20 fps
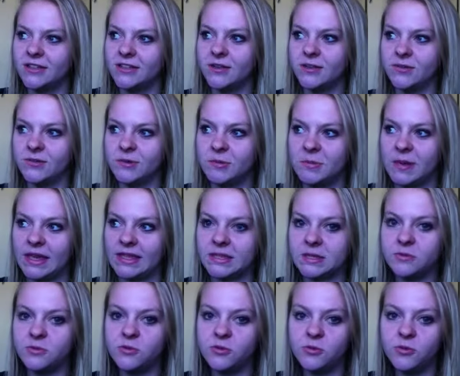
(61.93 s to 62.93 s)
Donc,
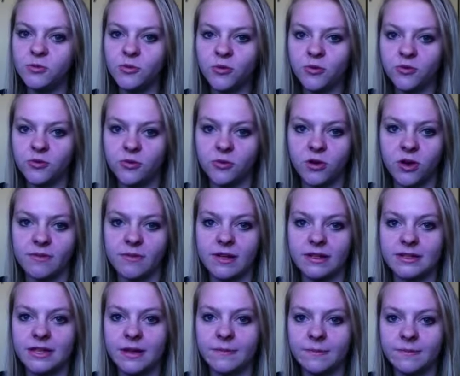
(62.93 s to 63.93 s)
merci beaucoup pour vos
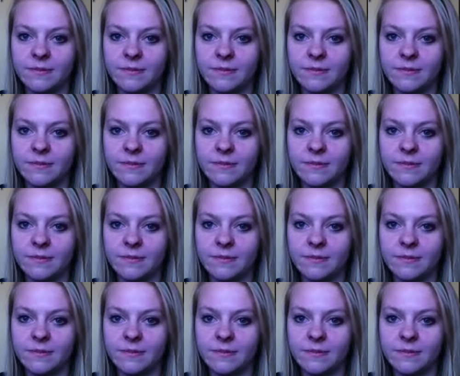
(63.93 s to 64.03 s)
commentaires.